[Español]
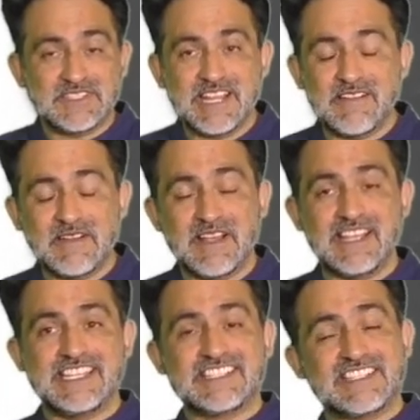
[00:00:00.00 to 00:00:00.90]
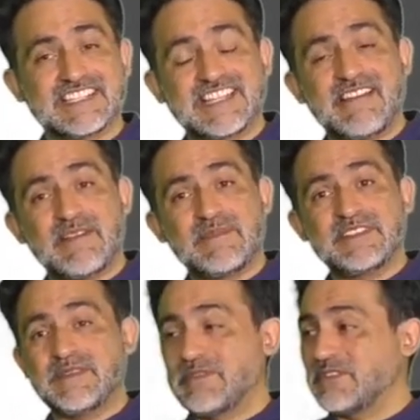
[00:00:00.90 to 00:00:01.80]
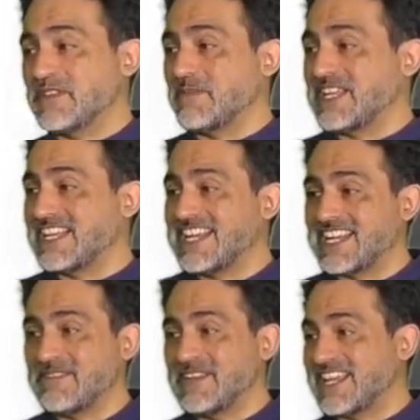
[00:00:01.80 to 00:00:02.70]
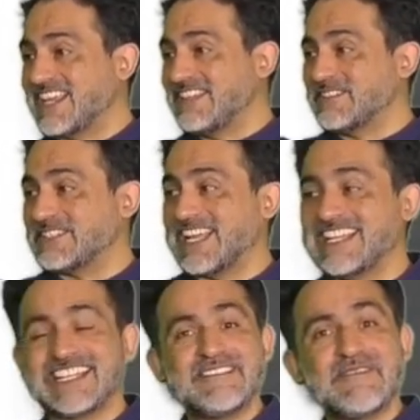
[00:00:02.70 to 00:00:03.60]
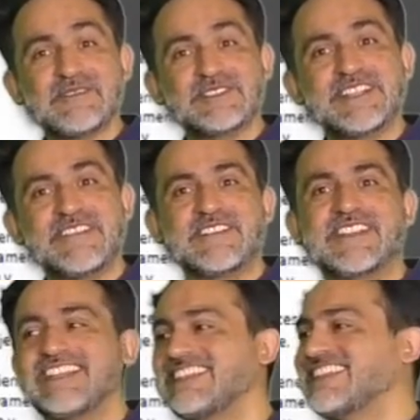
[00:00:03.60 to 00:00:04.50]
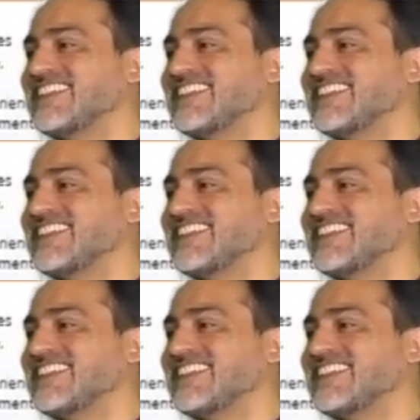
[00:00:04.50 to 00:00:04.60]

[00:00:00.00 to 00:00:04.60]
mencionaba y resaltaba al principio lo de Mariel Hardiman, que aquí no está el clima emocional, ¿verdad?